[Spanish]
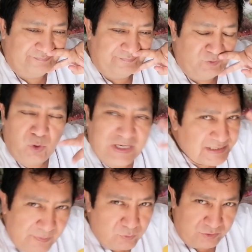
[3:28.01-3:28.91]
no
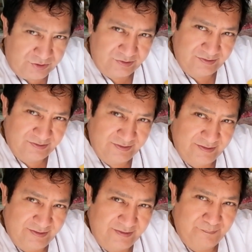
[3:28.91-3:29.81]
hace mucho,
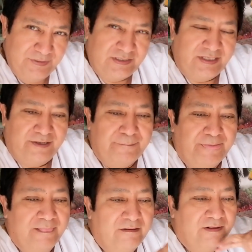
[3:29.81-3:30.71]
me enteré
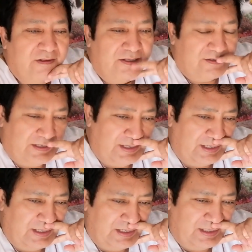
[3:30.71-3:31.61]

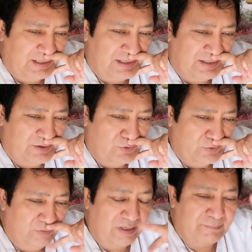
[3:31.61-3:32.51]
que
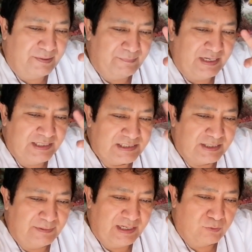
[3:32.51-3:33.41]
una mamá le
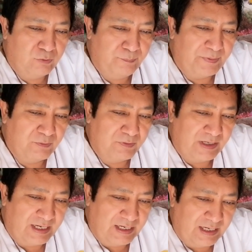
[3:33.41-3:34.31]
echaba la culpa a
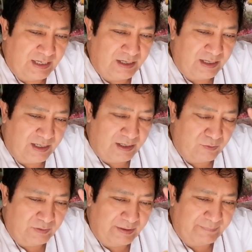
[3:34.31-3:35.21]
una, a,
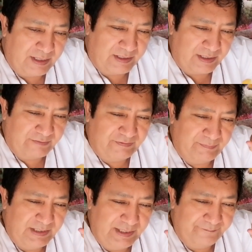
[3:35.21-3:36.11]
una madre de
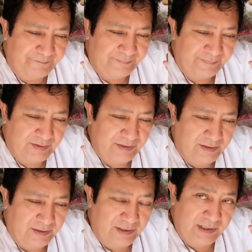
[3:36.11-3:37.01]
familia.
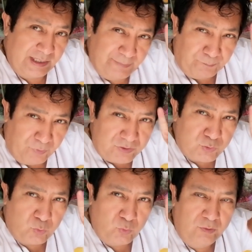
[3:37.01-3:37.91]
Que por
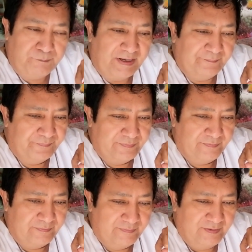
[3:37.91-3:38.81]
su culpa,
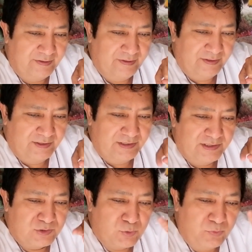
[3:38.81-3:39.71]

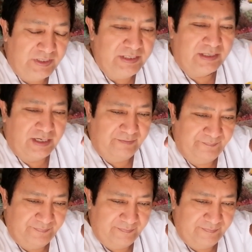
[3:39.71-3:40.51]
su niña